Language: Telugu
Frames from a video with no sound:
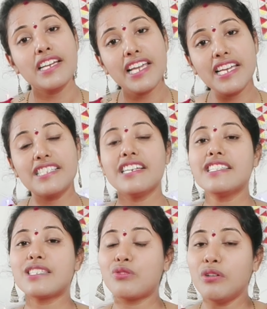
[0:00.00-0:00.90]
కీ
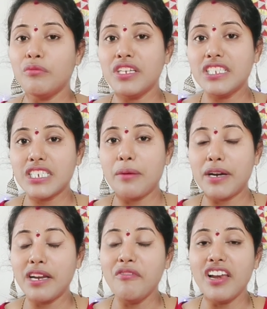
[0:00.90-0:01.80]
చైన్స్ కూడా
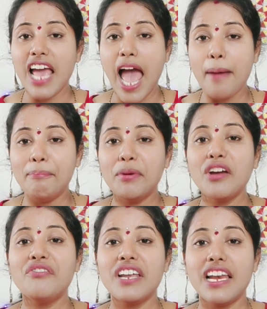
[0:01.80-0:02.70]
ఇచ్చామంటే వాళ్ళు
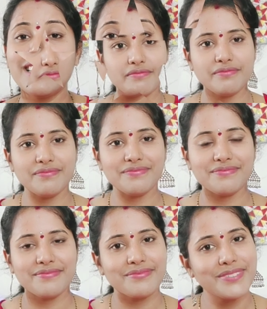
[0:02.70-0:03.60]
హ్యాపీగా ఫీల్
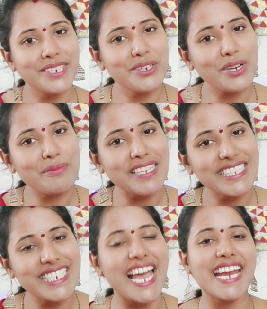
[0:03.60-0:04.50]
అవుతారనమాట ఇంకొక
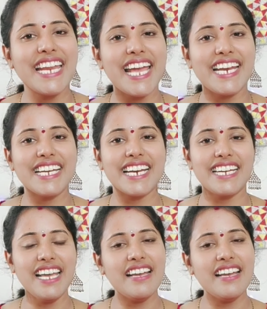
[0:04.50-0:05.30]
మంచి ఐడియా ఏంటంటే